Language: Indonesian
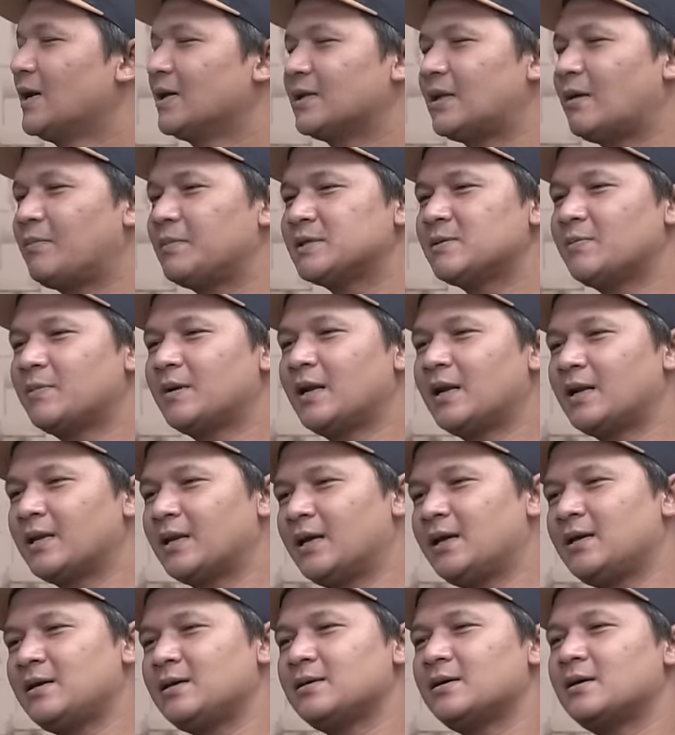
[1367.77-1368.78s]
Tapi
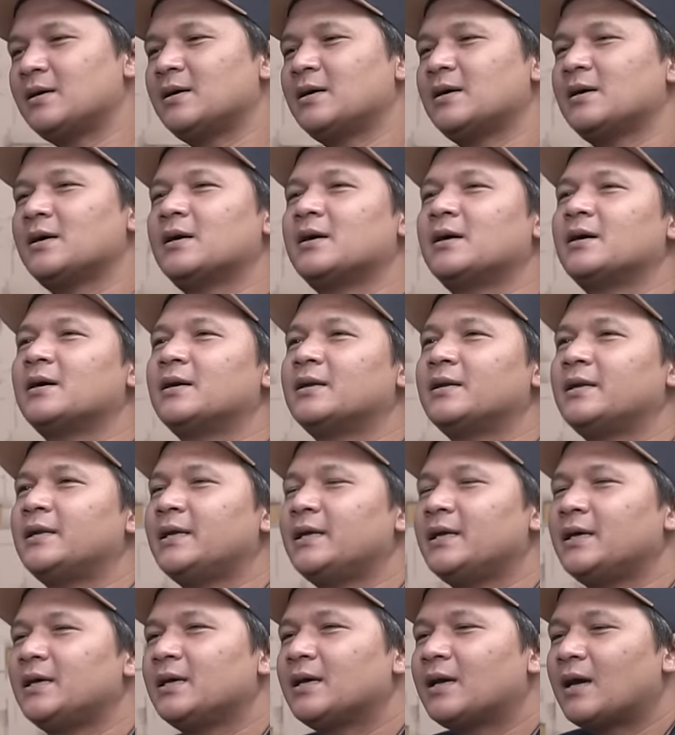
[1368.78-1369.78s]
sebenarnya uh,
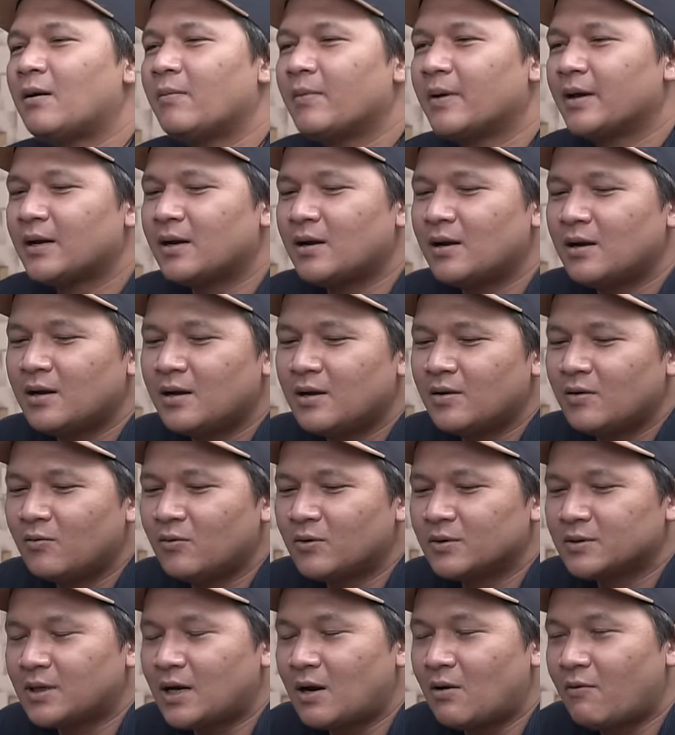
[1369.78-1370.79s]
di kamera
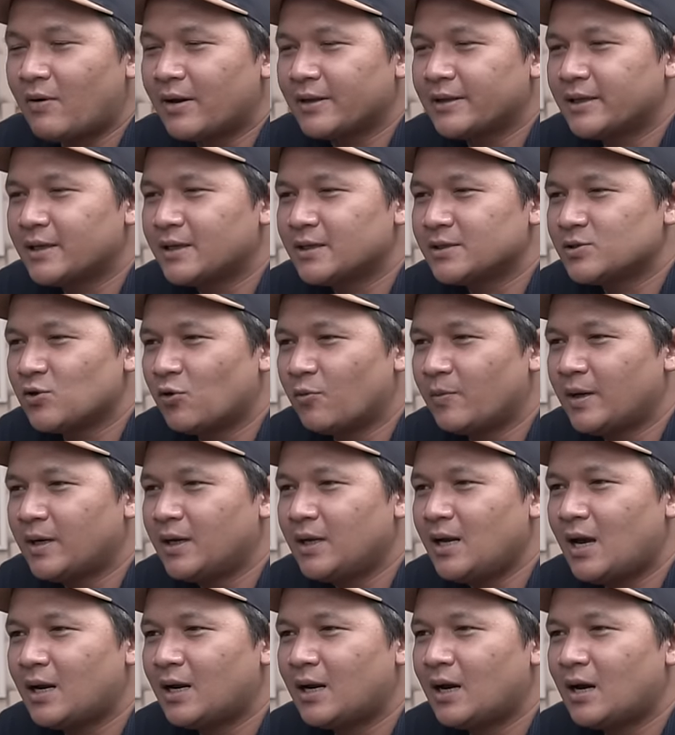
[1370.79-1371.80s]
ultrawide-nya Xiaomi
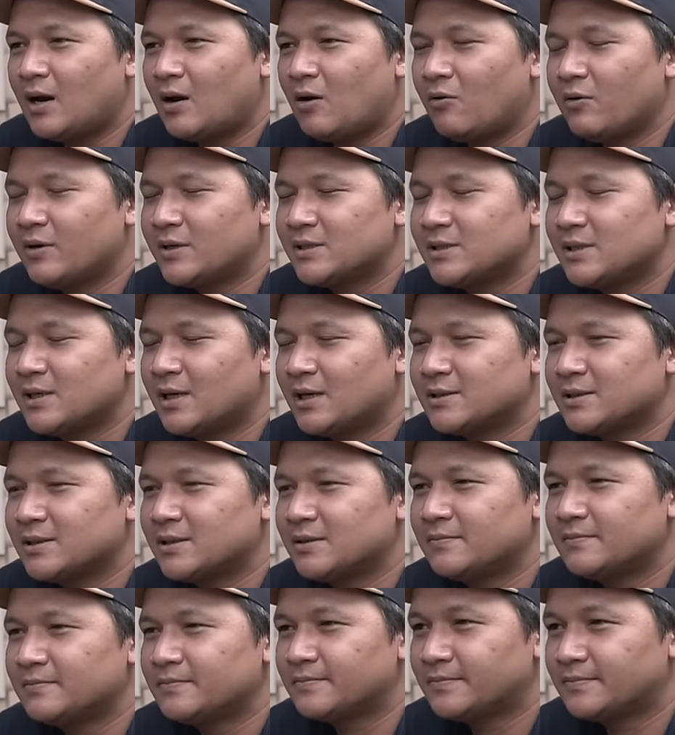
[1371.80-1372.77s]
ini ada OIS-nya gak sih?